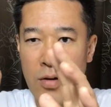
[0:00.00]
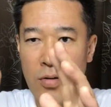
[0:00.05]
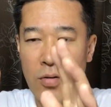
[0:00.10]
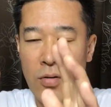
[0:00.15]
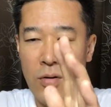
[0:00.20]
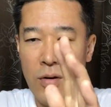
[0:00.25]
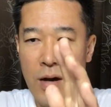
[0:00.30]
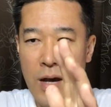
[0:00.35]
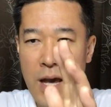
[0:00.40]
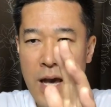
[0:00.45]

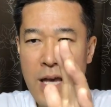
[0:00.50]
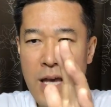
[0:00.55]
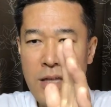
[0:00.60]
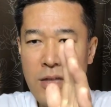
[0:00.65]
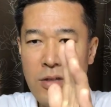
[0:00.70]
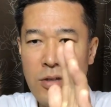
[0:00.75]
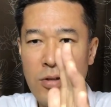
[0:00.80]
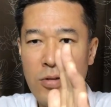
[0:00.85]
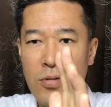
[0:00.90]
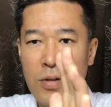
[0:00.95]
こう
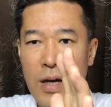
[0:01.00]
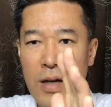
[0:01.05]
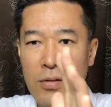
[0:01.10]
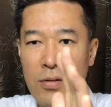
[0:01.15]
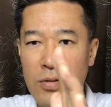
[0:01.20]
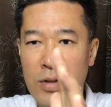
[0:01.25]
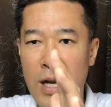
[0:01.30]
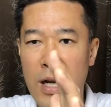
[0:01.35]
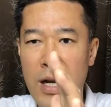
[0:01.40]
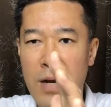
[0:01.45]
円柱が
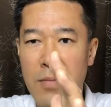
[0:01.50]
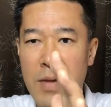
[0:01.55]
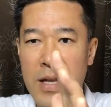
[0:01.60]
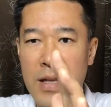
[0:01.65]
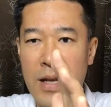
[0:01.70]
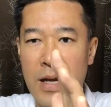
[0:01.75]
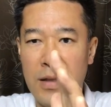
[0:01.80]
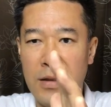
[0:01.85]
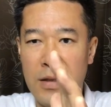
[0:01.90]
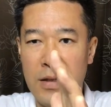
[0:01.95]
こう斜め
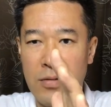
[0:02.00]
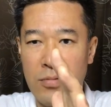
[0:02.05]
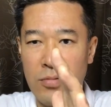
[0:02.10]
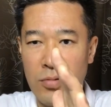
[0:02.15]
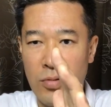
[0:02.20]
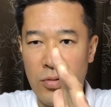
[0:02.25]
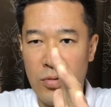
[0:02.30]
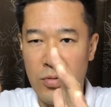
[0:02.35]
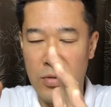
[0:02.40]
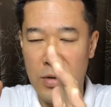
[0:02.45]
になってい
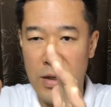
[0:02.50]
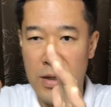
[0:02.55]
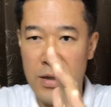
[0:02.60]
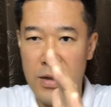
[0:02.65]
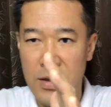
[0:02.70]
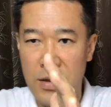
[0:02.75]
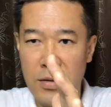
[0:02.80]
くというか